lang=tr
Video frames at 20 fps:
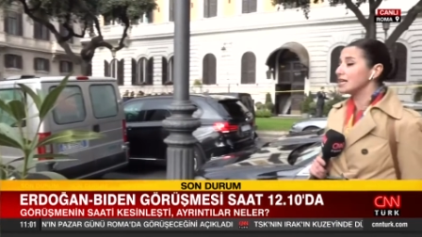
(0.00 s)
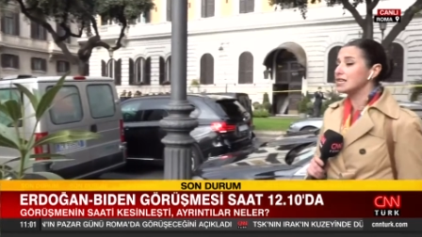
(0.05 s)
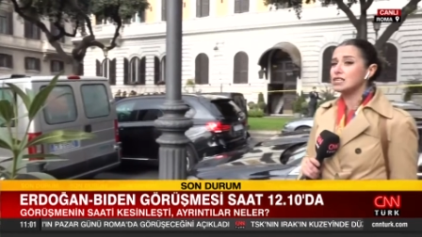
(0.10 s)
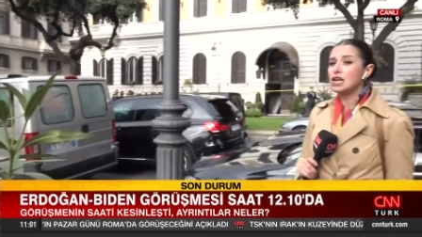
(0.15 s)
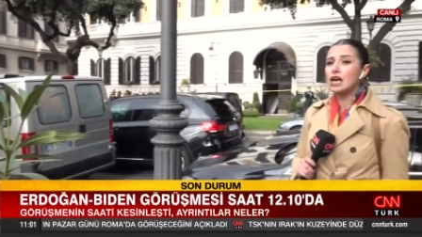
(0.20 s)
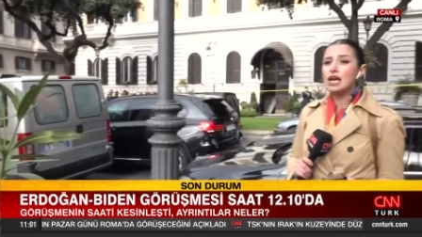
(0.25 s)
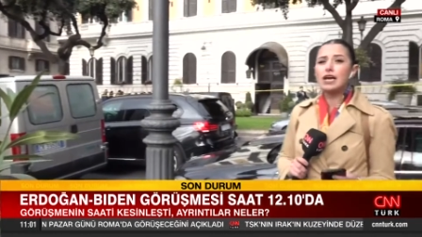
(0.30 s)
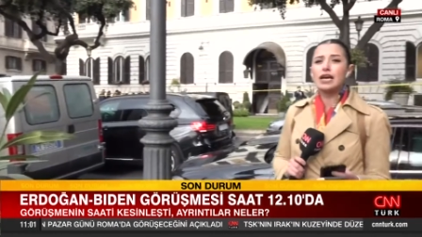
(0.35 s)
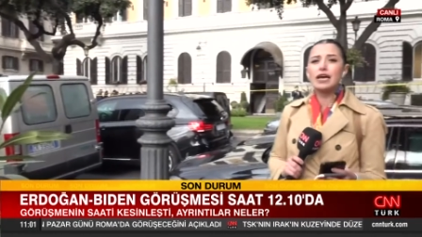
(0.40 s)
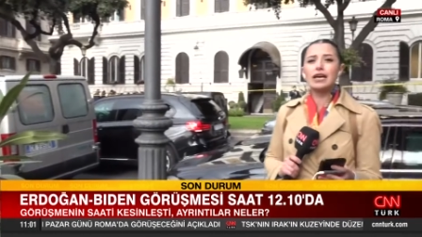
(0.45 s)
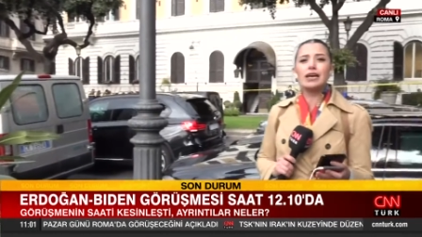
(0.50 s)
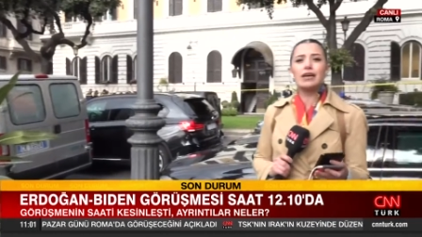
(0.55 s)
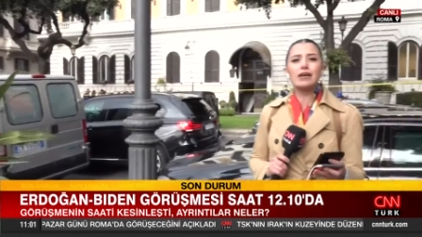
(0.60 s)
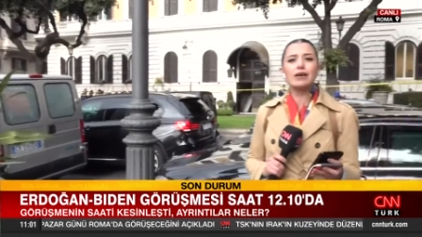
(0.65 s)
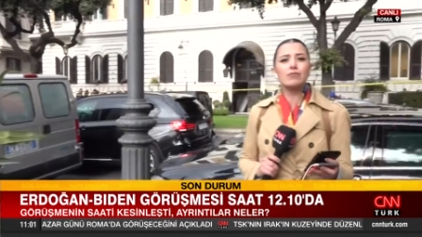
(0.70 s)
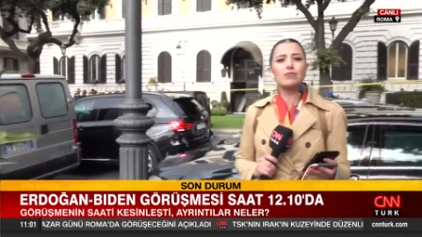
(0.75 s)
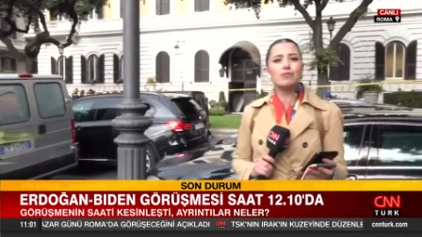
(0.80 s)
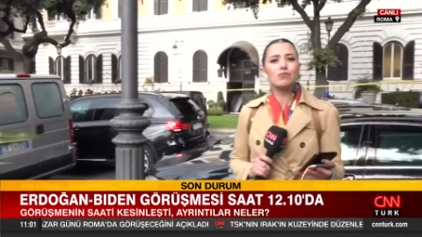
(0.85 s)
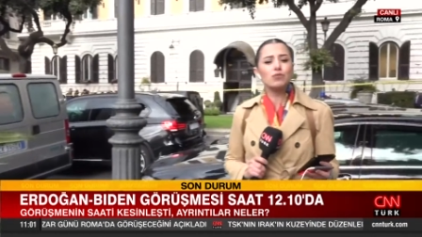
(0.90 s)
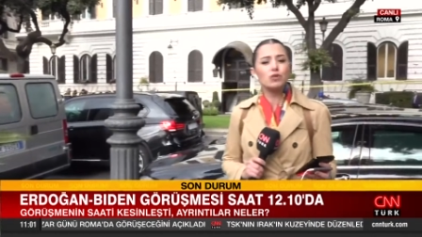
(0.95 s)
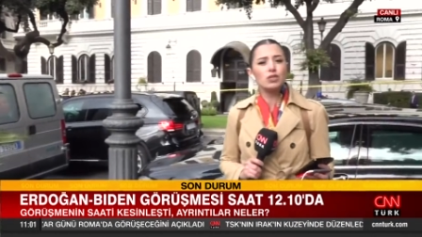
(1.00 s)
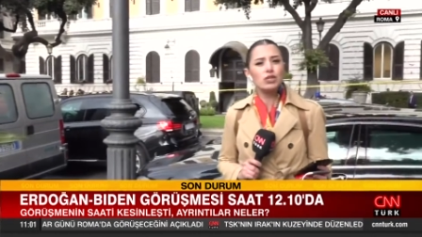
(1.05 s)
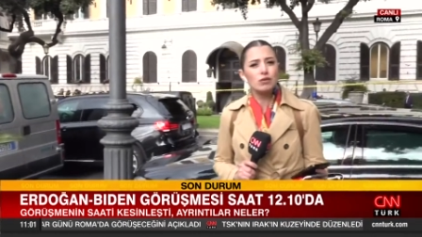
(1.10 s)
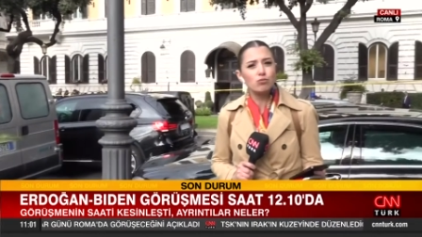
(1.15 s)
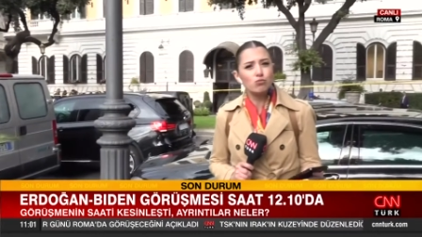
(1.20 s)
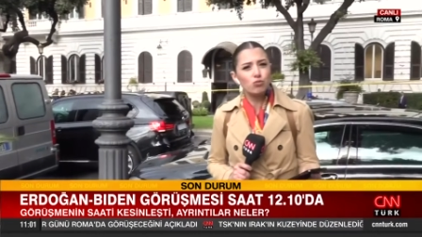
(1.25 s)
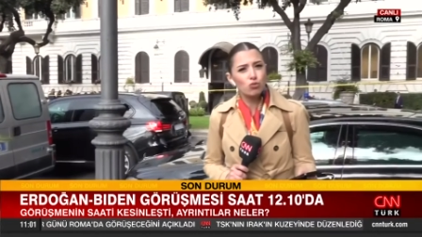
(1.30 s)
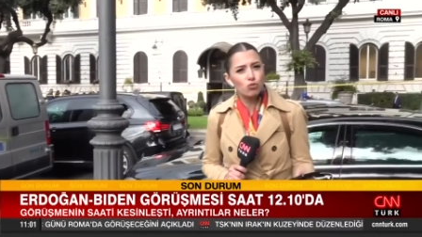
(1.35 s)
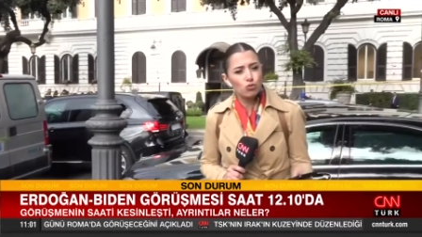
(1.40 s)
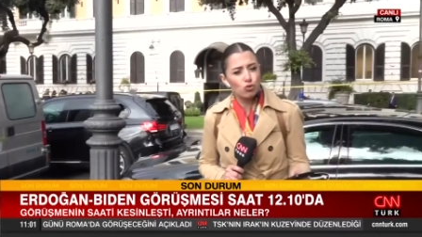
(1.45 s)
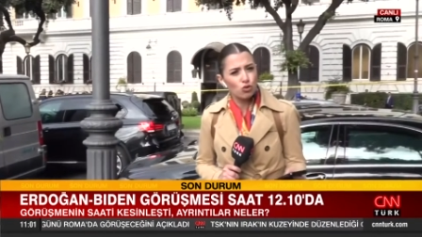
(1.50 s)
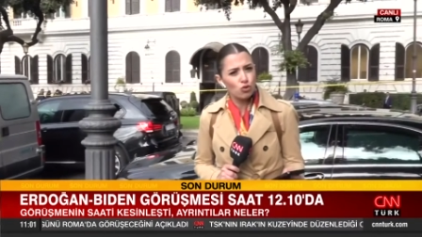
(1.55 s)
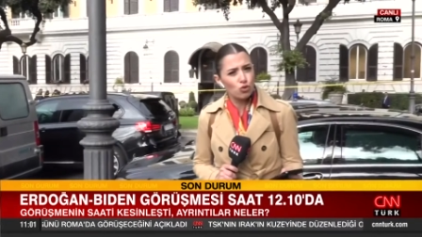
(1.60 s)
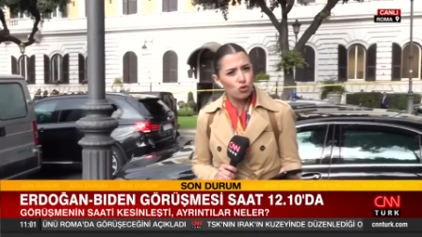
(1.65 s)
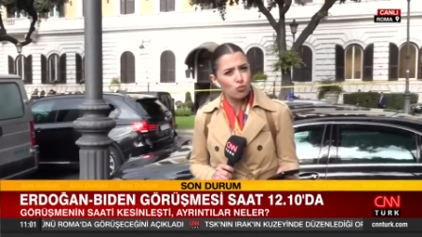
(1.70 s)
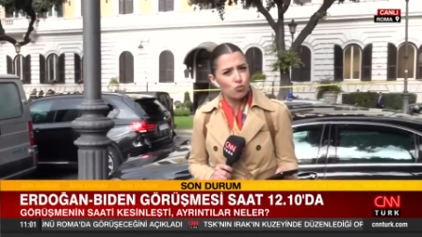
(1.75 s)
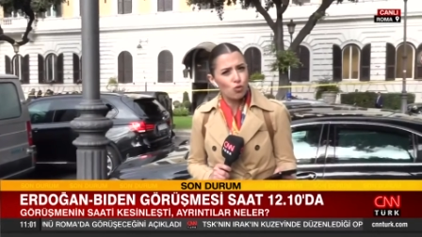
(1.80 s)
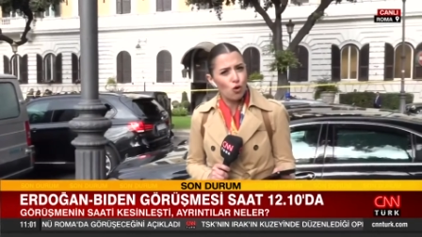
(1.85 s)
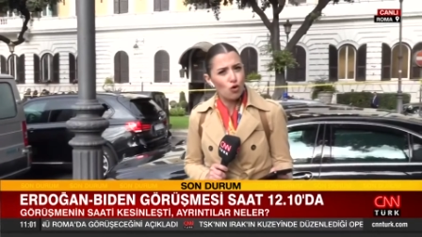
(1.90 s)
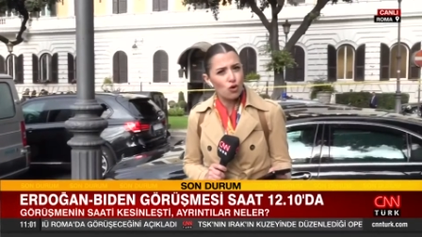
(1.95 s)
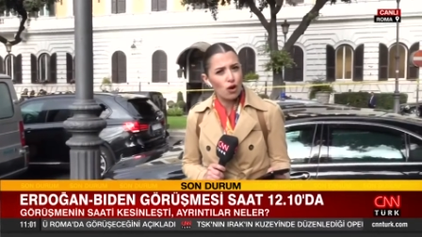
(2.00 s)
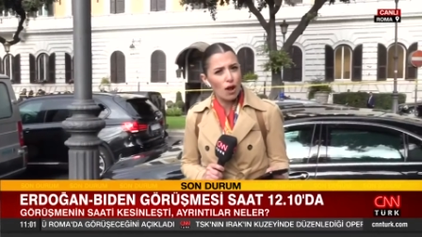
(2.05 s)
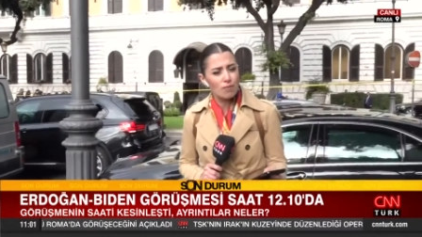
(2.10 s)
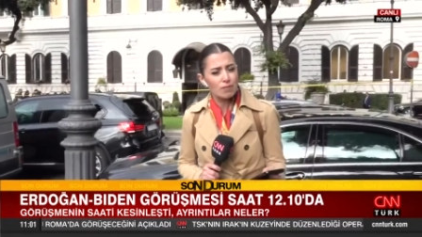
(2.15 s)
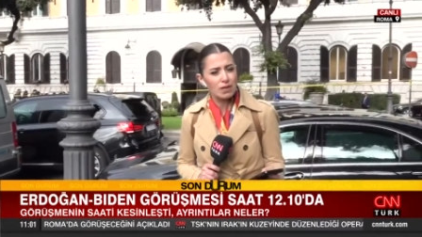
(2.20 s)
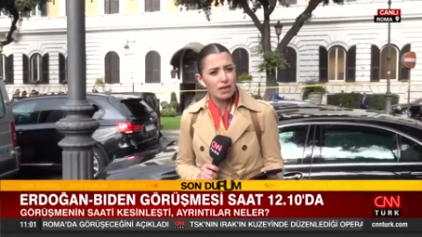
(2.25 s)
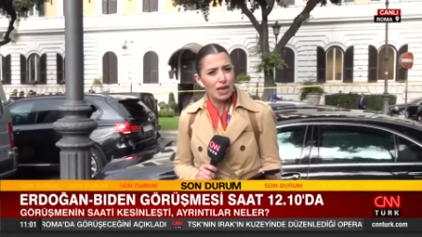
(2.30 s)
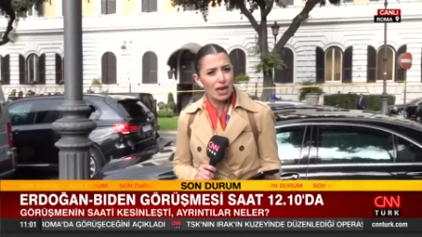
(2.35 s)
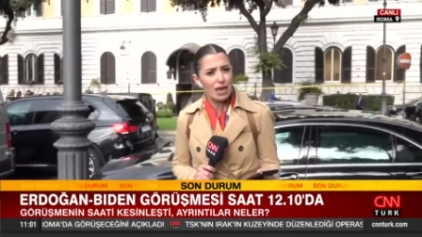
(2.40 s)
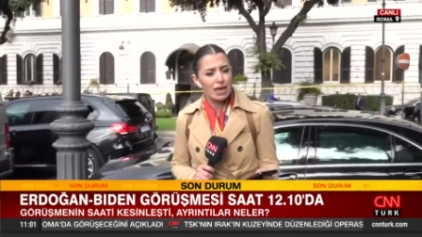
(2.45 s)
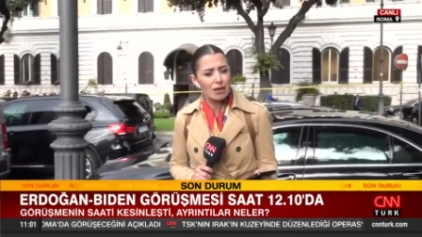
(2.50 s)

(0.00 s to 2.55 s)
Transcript: dair e, bugünkü programda